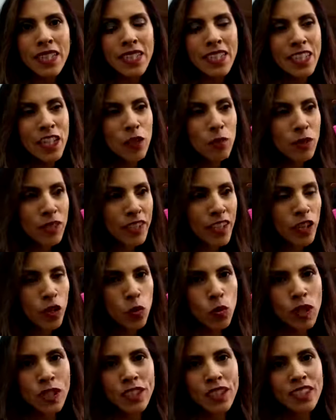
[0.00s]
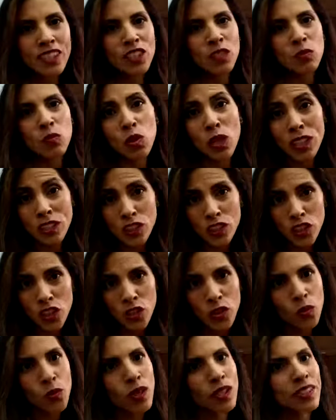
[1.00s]
y evitar cualquier
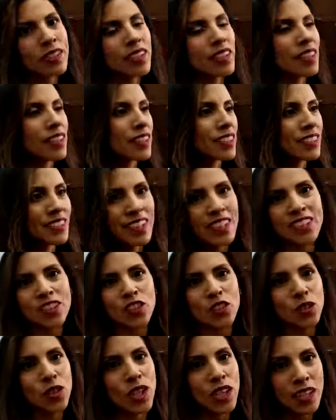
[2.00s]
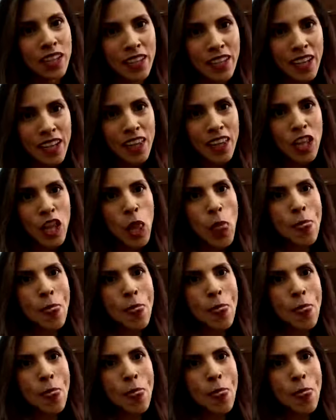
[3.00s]
simulación, cualquier discrecionalidad